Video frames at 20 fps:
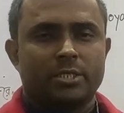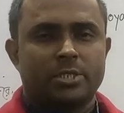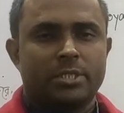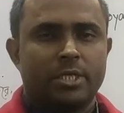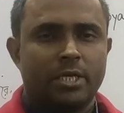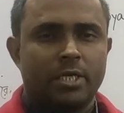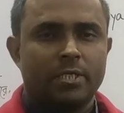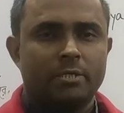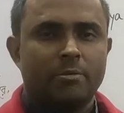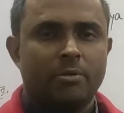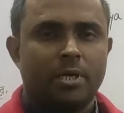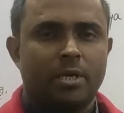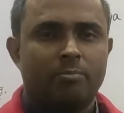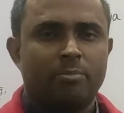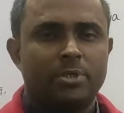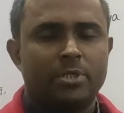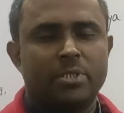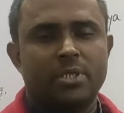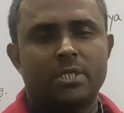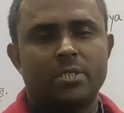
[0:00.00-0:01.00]
সেই
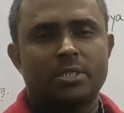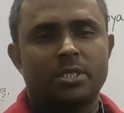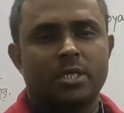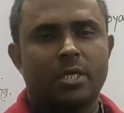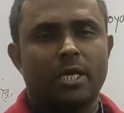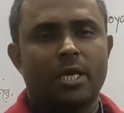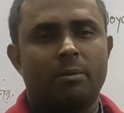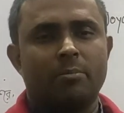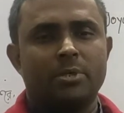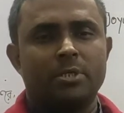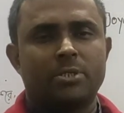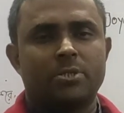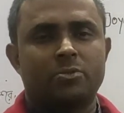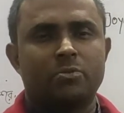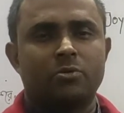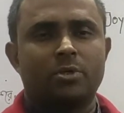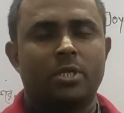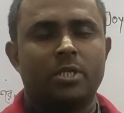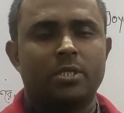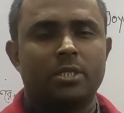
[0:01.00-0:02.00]
বিশ্বাস থেকে আমি
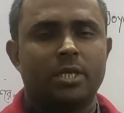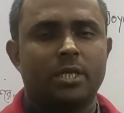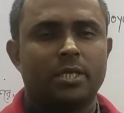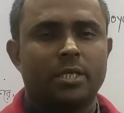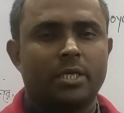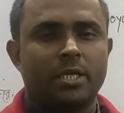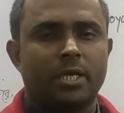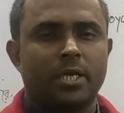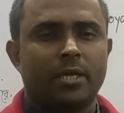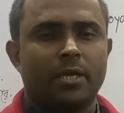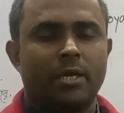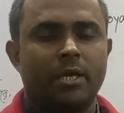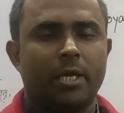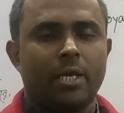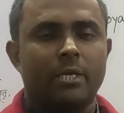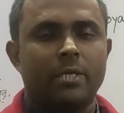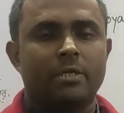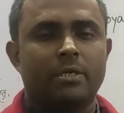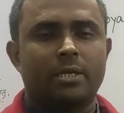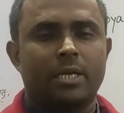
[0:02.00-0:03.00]
স্টুডেন্টদেরকে
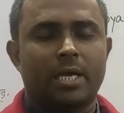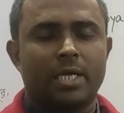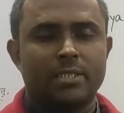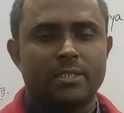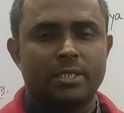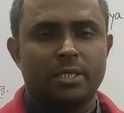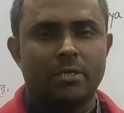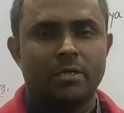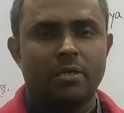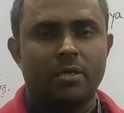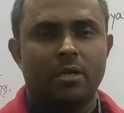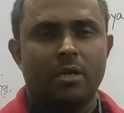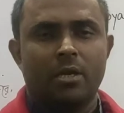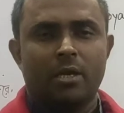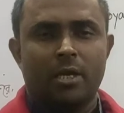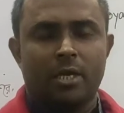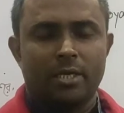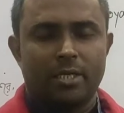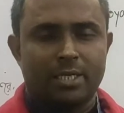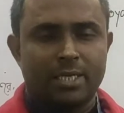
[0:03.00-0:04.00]
এই ক্লাসে
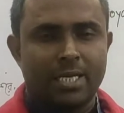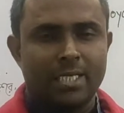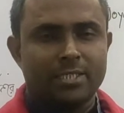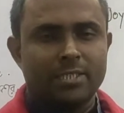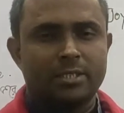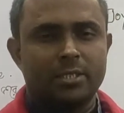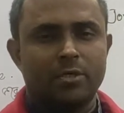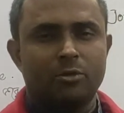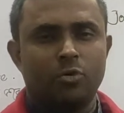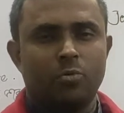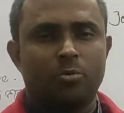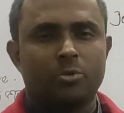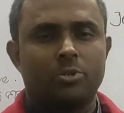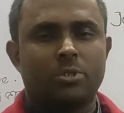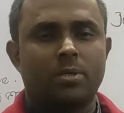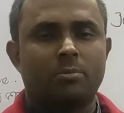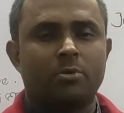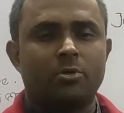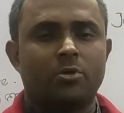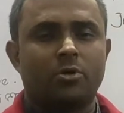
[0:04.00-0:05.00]
এই ক্লাসটি
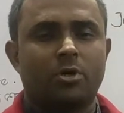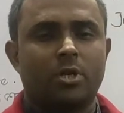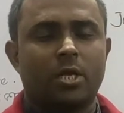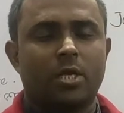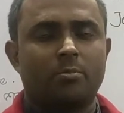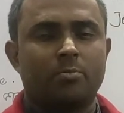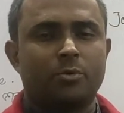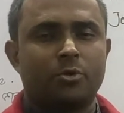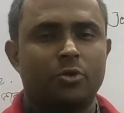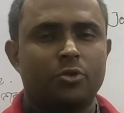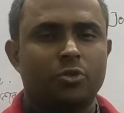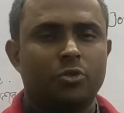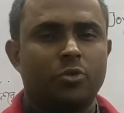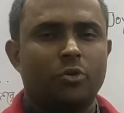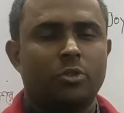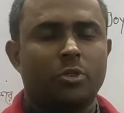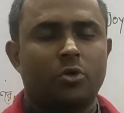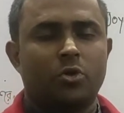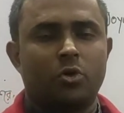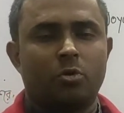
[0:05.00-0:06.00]
উপস্থাপন করার
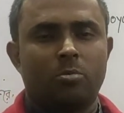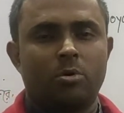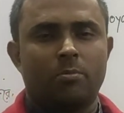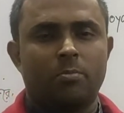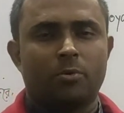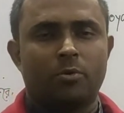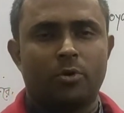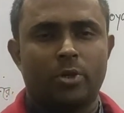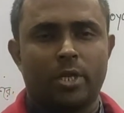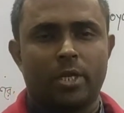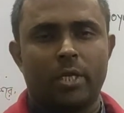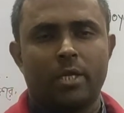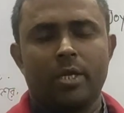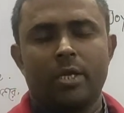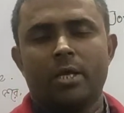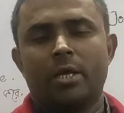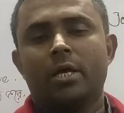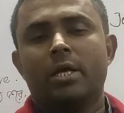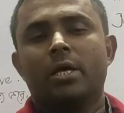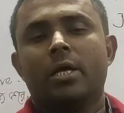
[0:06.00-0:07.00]
প্রয়োজনীয়তা অনুভব করে
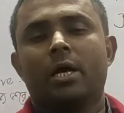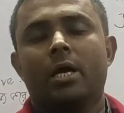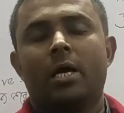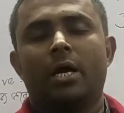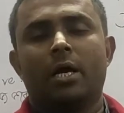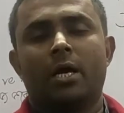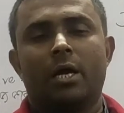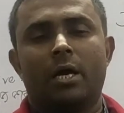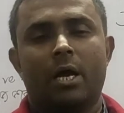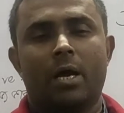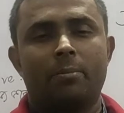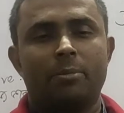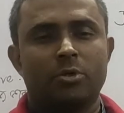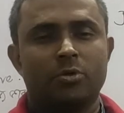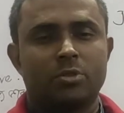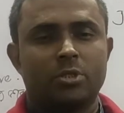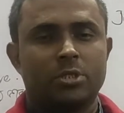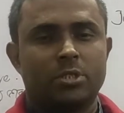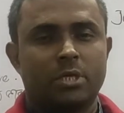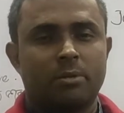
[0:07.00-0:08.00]
আমি
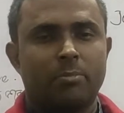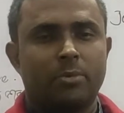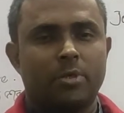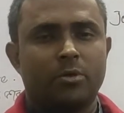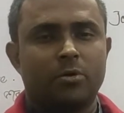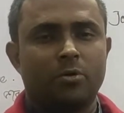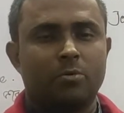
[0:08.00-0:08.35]
ওদের সামনে